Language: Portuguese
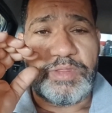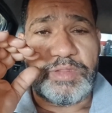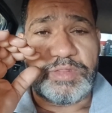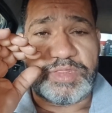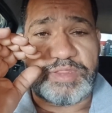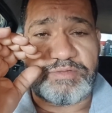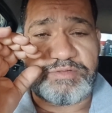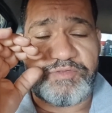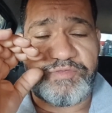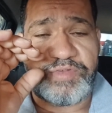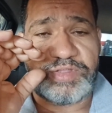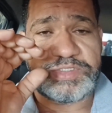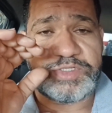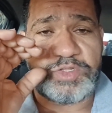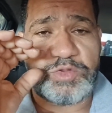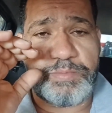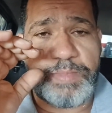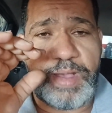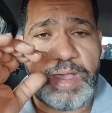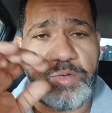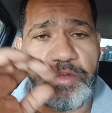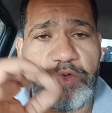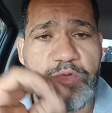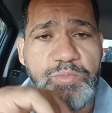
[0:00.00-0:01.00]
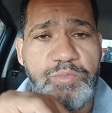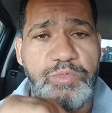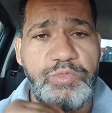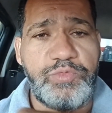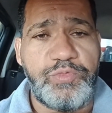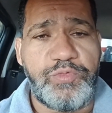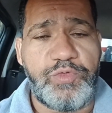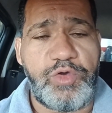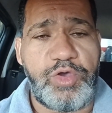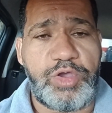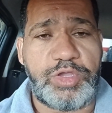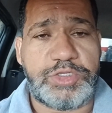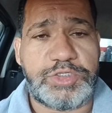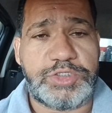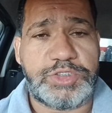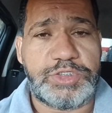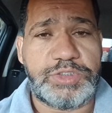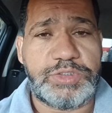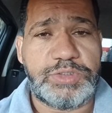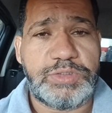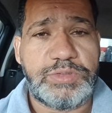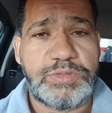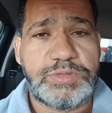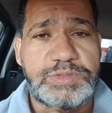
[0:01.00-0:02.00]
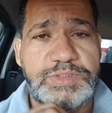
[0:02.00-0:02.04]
estava fazendo um barulho muito forte.